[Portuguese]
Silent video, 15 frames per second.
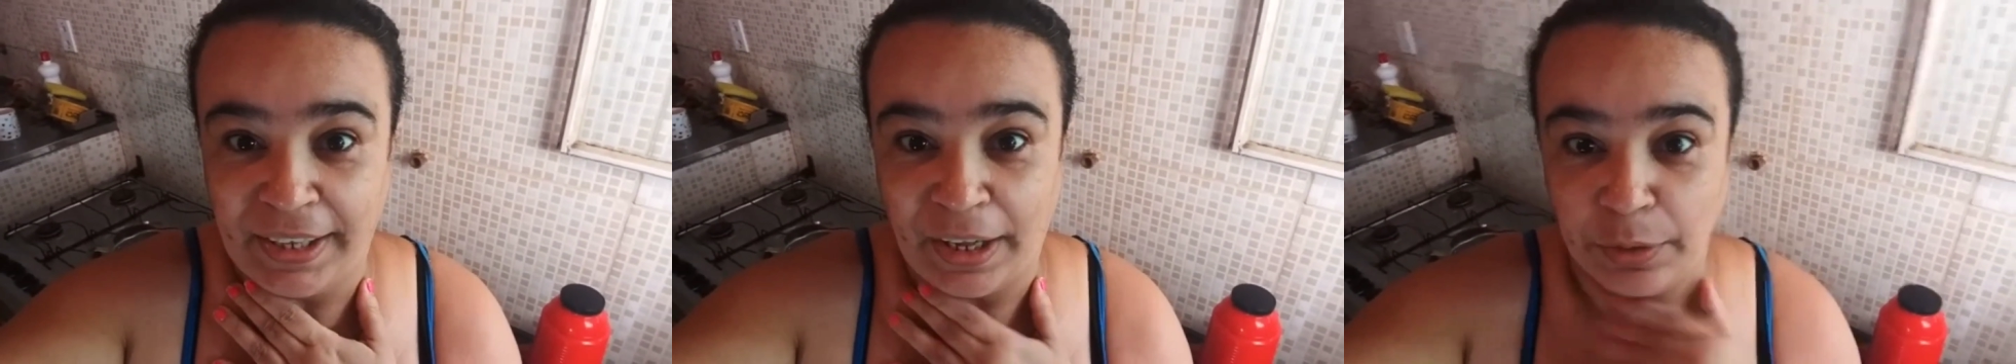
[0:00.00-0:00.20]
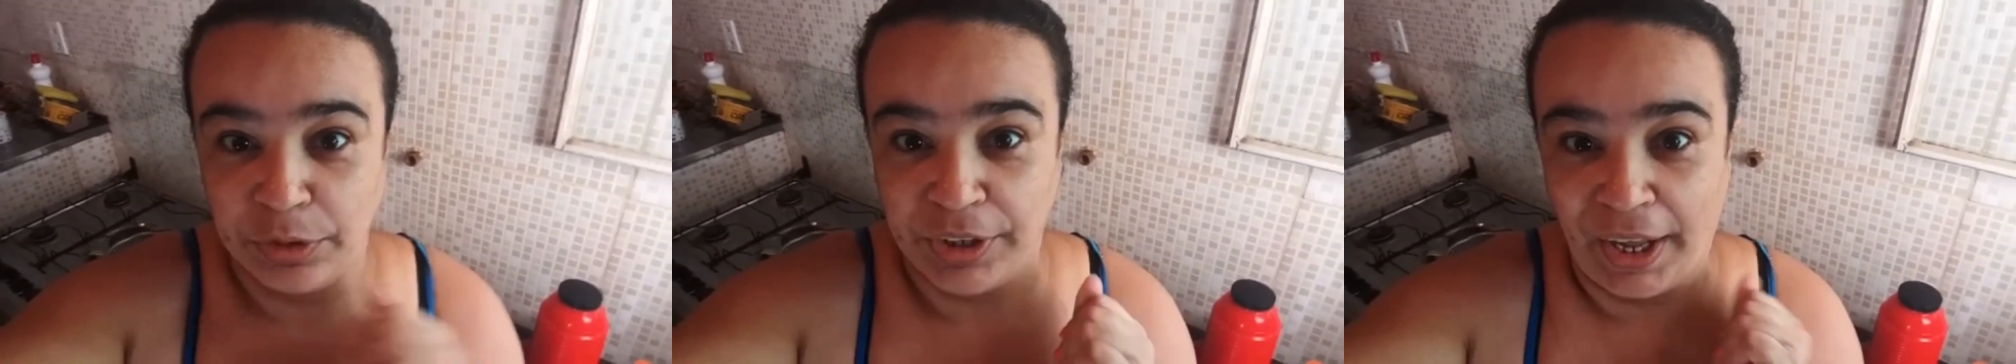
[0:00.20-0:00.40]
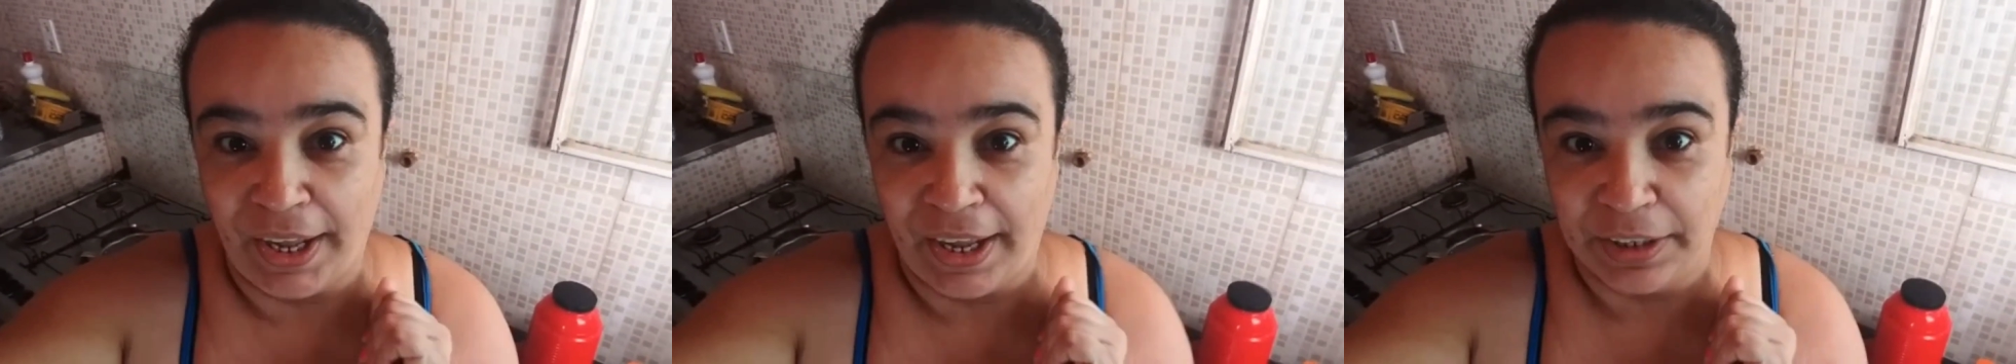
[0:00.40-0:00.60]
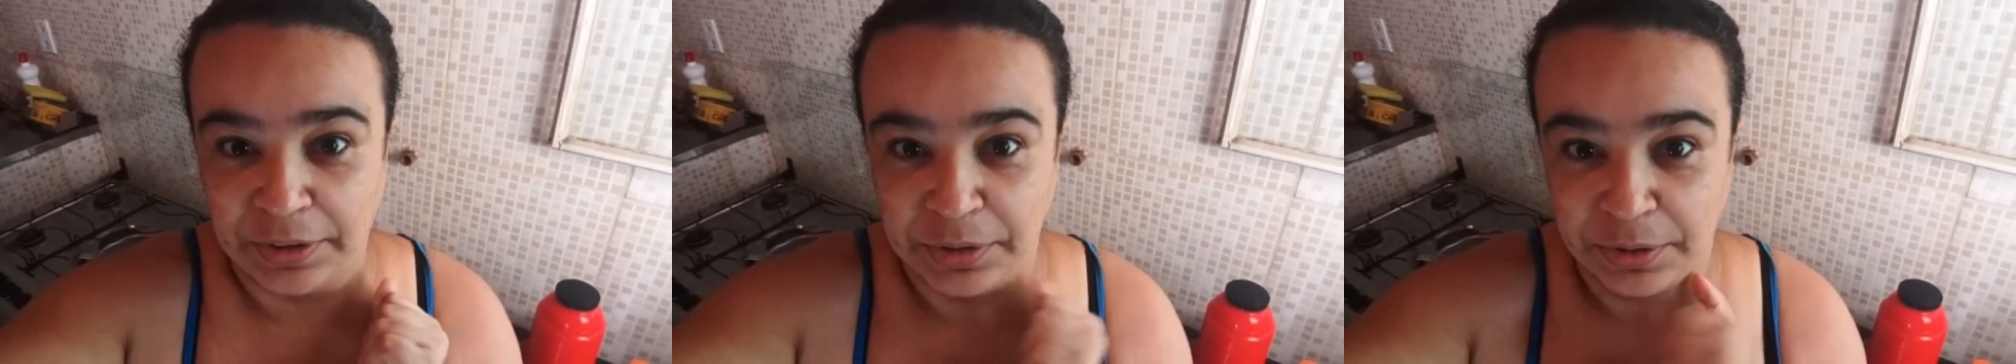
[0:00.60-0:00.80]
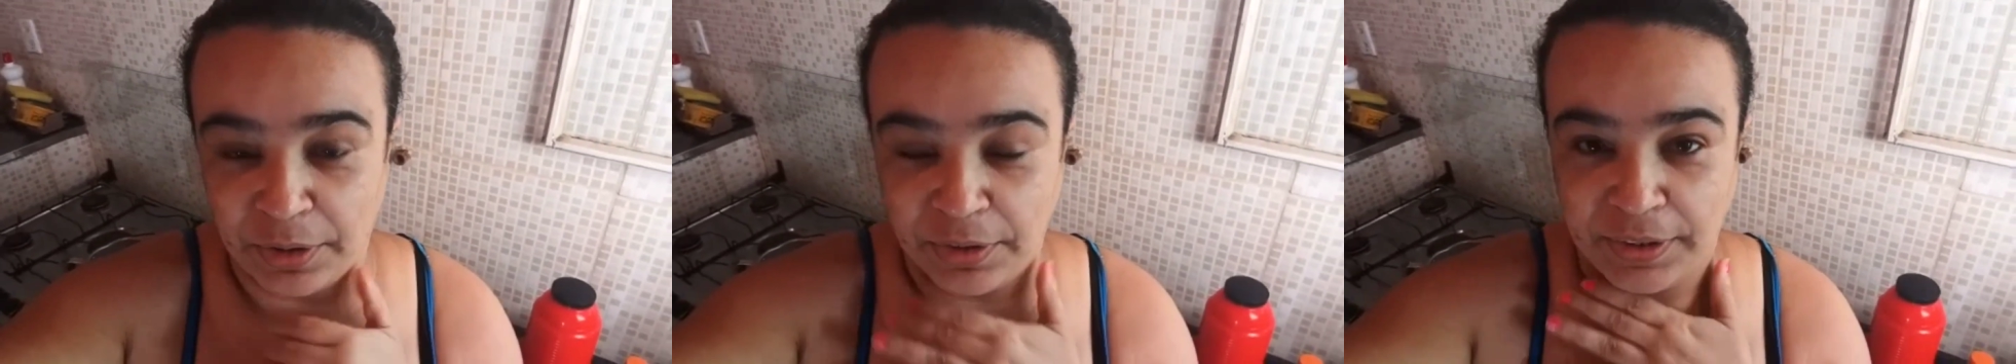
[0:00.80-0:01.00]
caiu de
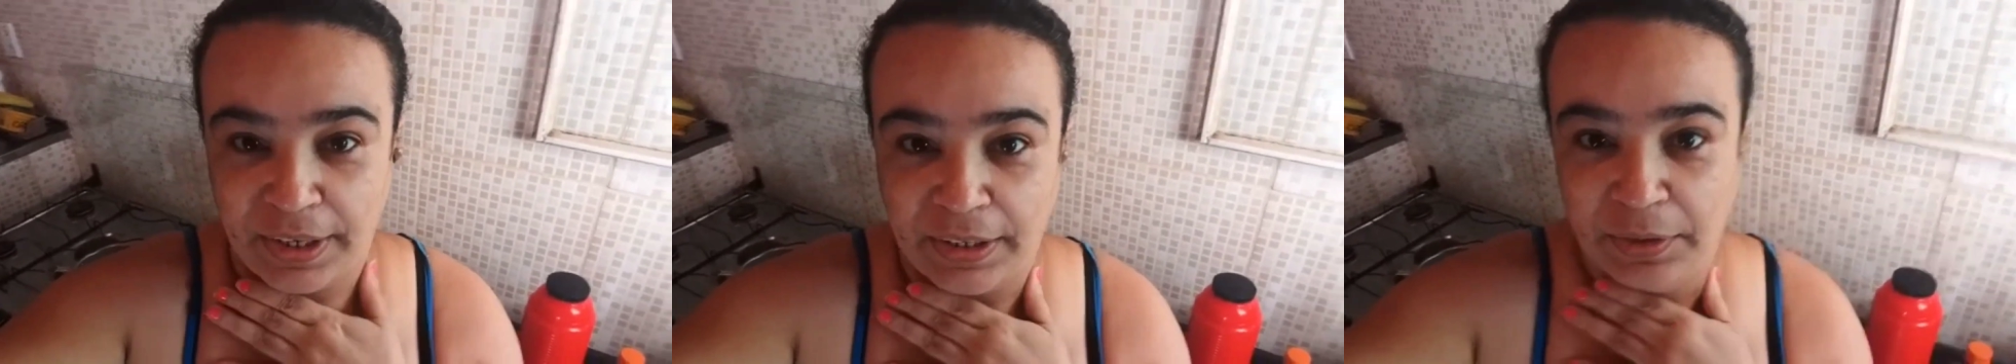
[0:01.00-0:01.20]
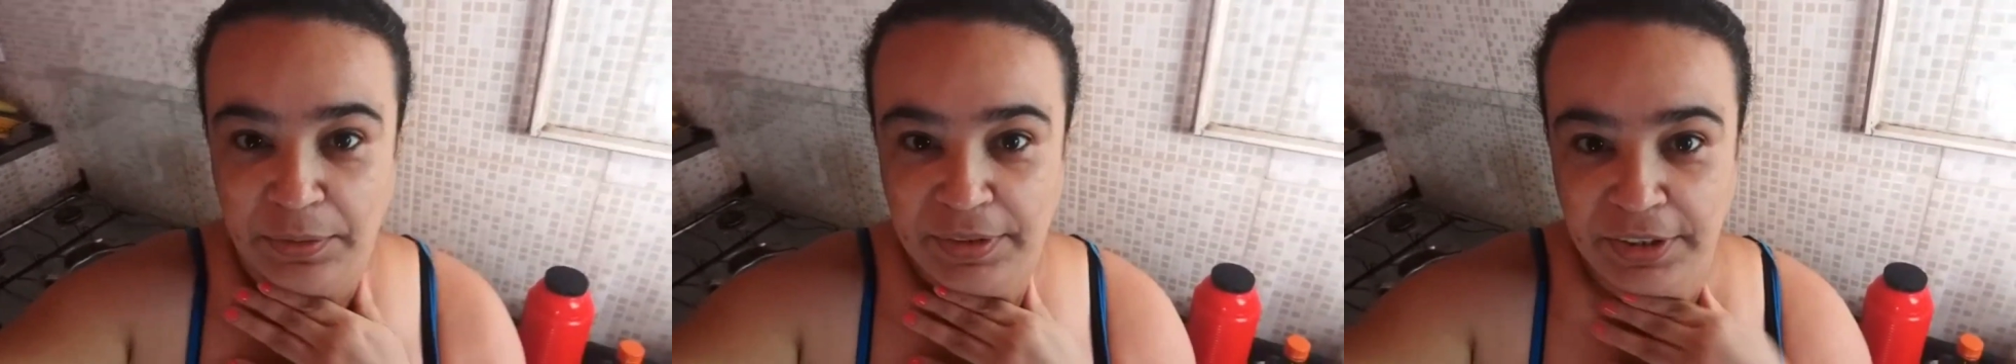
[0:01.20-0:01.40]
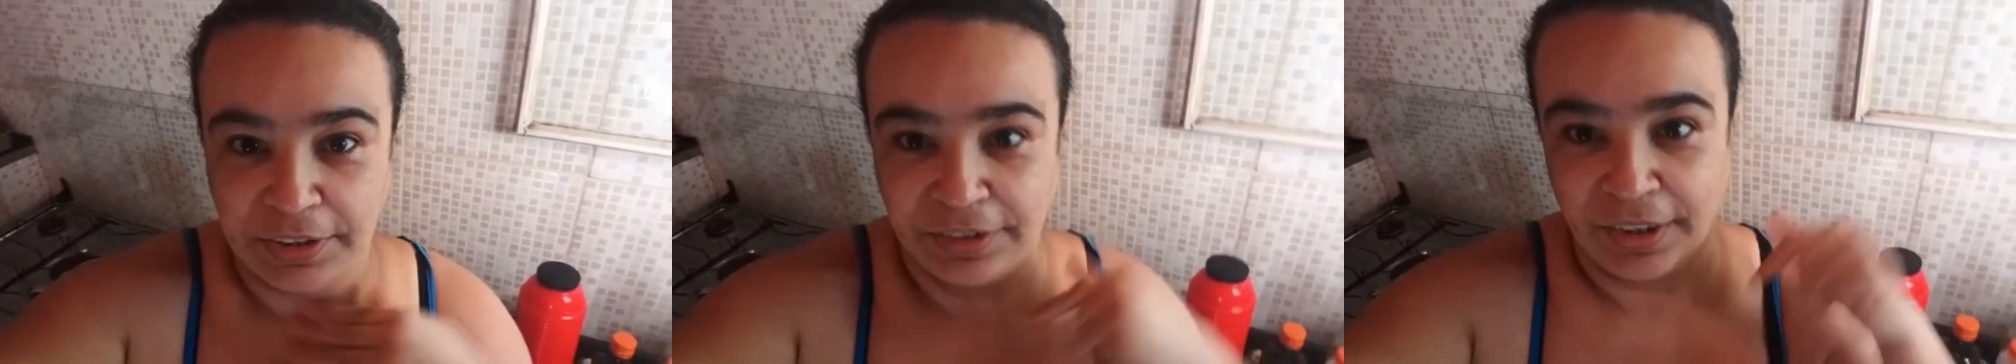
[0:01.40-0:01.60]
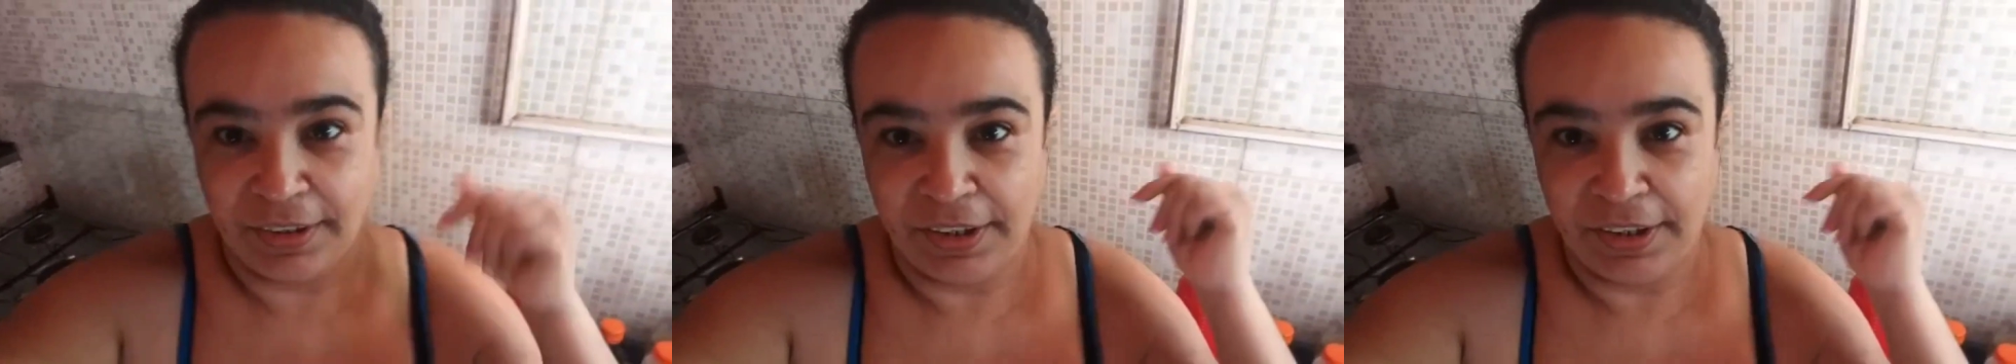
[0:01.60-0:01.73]
gaiato no nosso canalzinho,